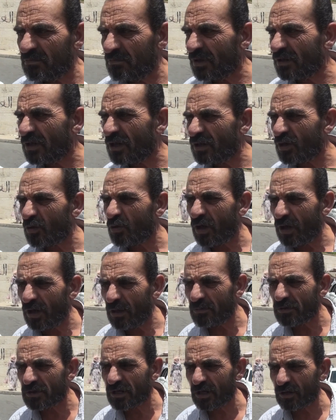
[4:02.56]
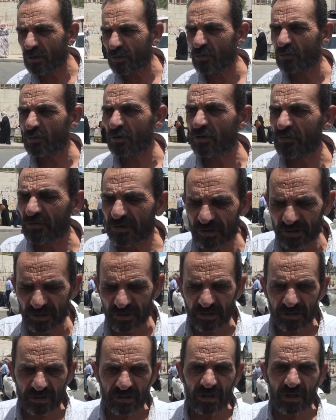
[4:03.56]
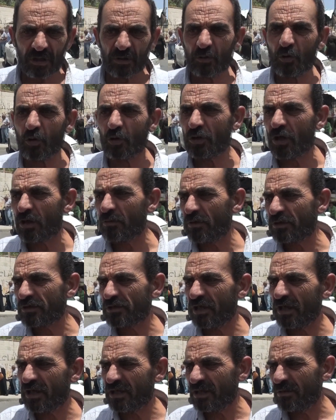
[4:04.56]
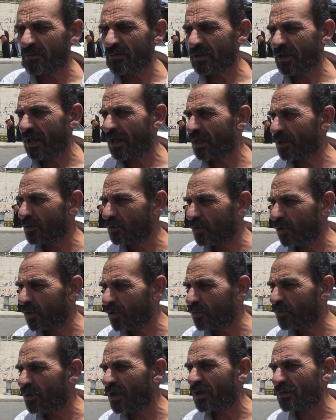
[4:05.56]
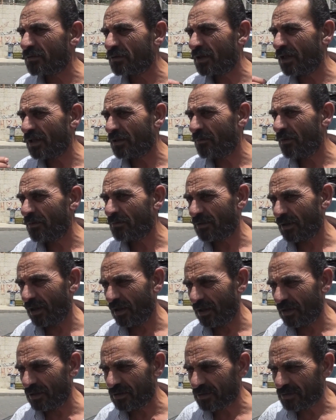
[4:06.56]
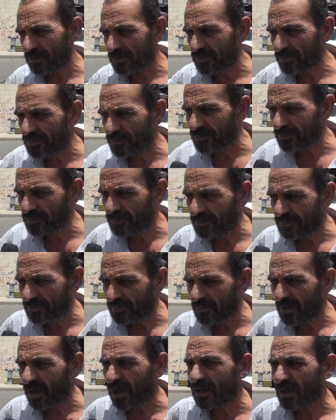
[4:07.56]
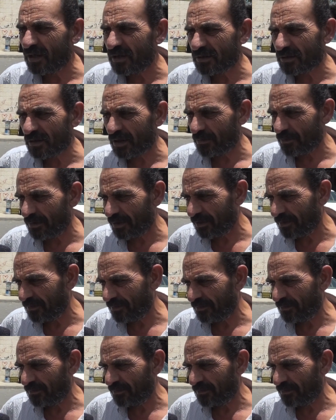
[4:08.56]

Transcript: بطلت أروح عليه من شركة الكمبيوتر تقعد أربع ساعات لما يلحق دور وبالآخر ما بتعالج هذا اللي صار معي